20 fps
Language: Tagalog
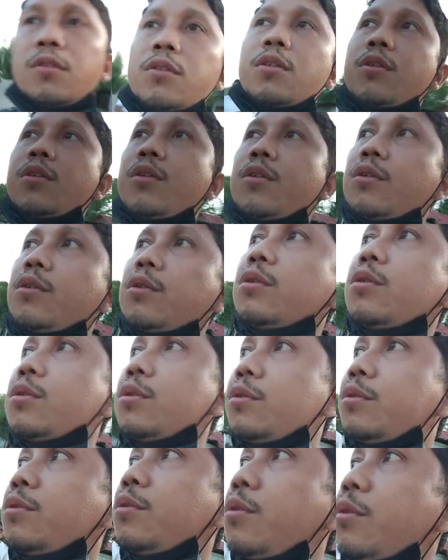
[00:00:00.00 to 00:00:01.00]
So,
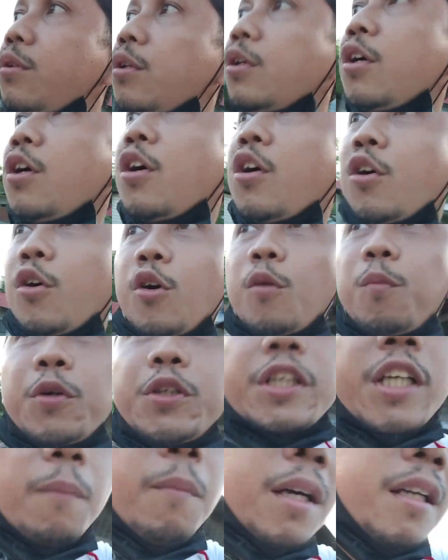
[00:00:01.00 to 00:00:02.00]
oh,
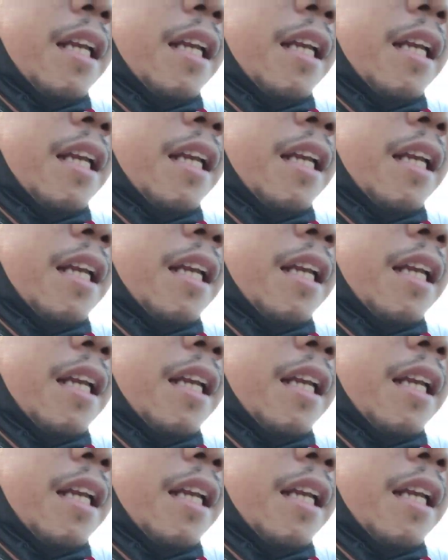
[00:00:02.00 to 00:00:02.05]
pwede ka